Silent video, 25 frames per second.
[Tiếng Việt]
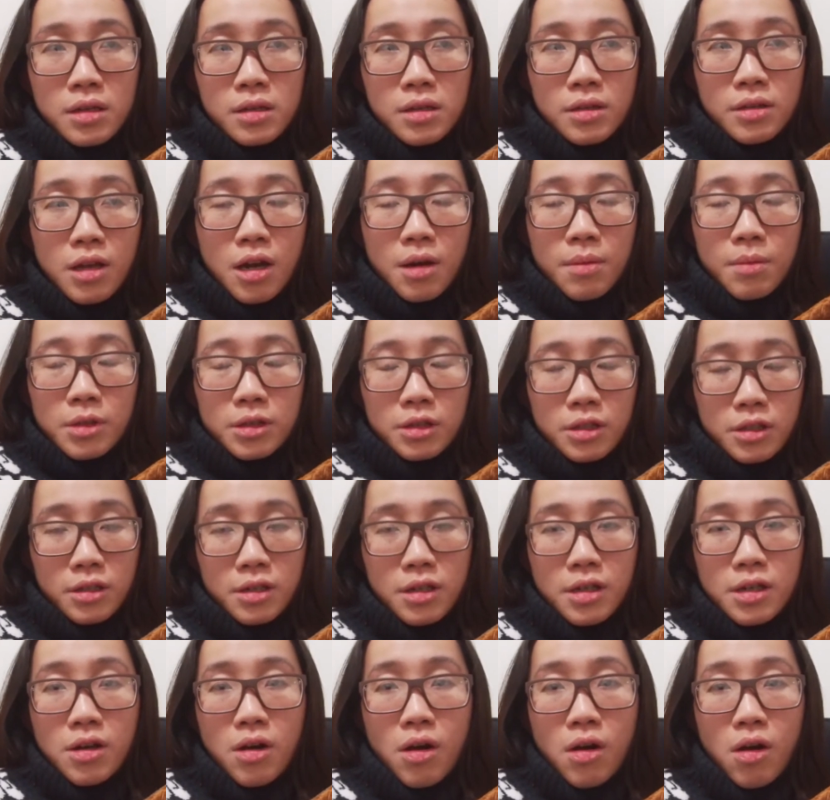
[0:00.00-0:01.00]
nó cho mình những
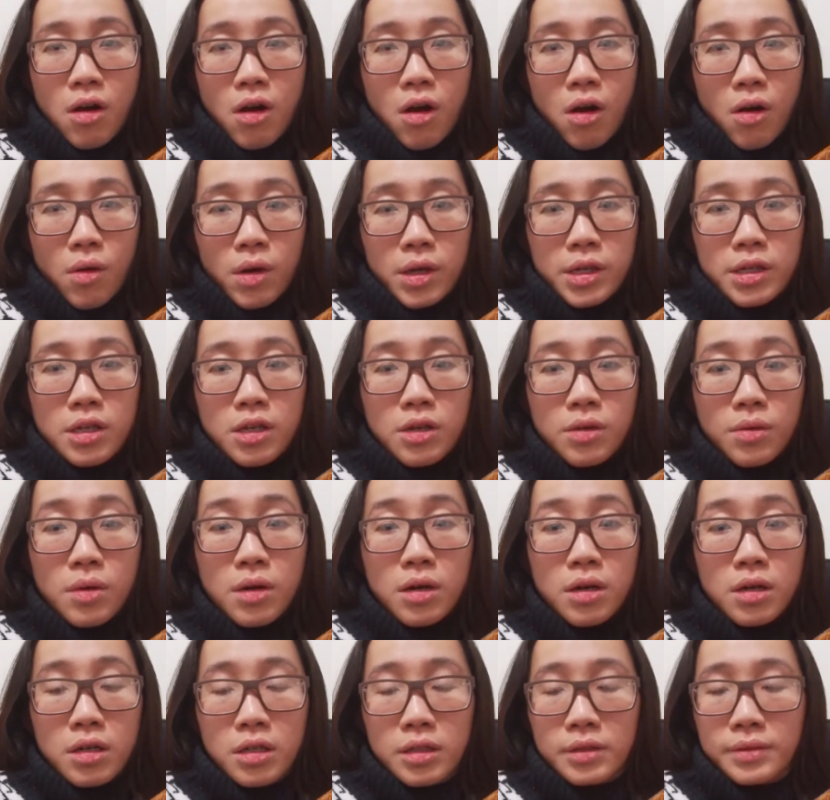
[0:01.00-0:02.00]
cái cơ hội nhiều
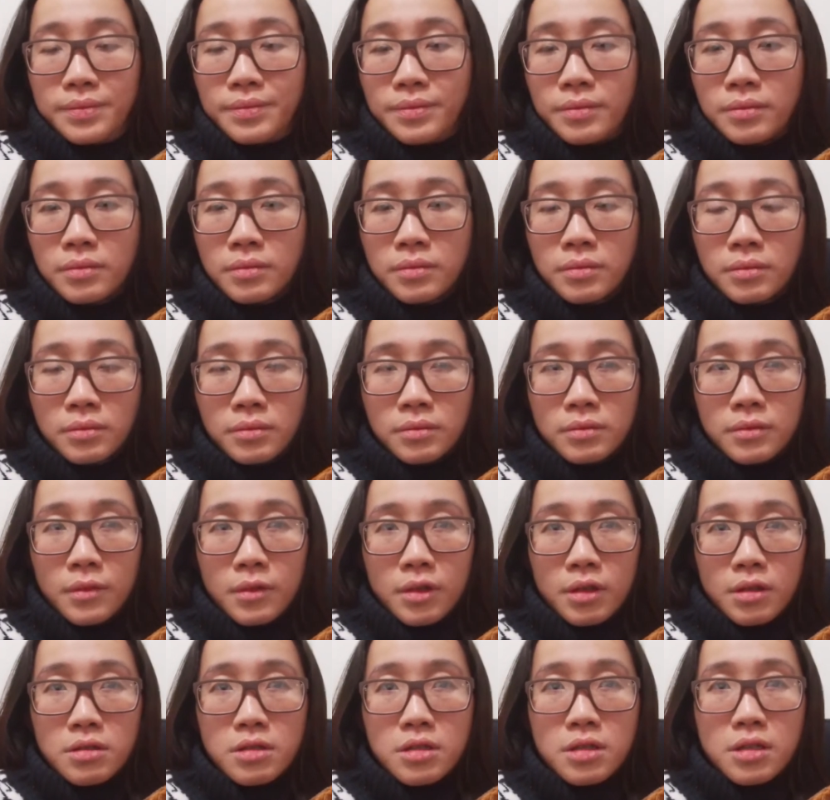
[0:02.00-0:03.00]
hơn
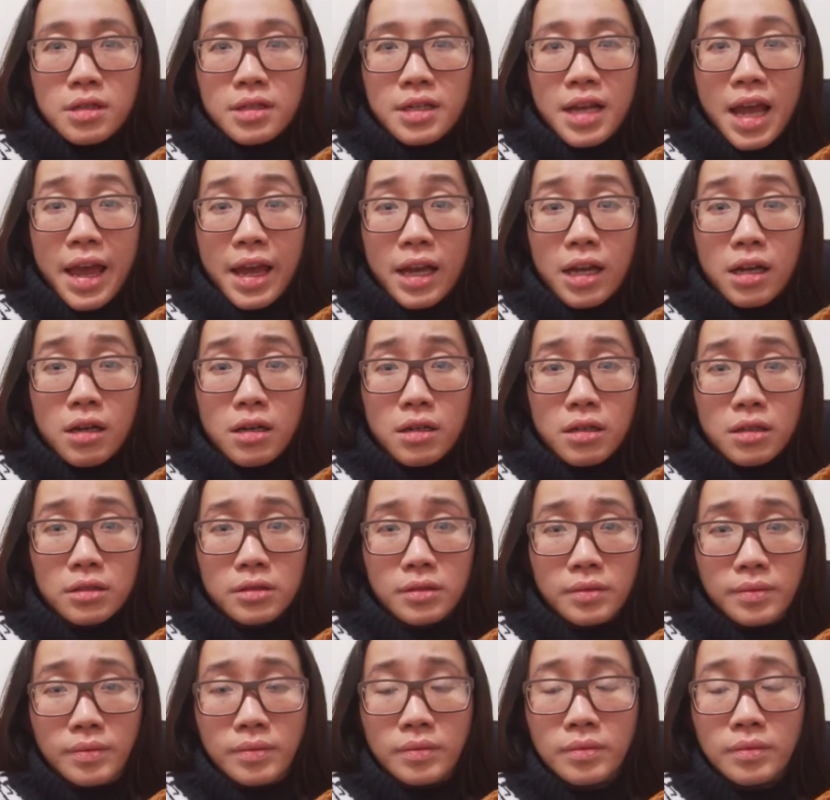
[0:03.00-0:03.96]
xứng đáng hơn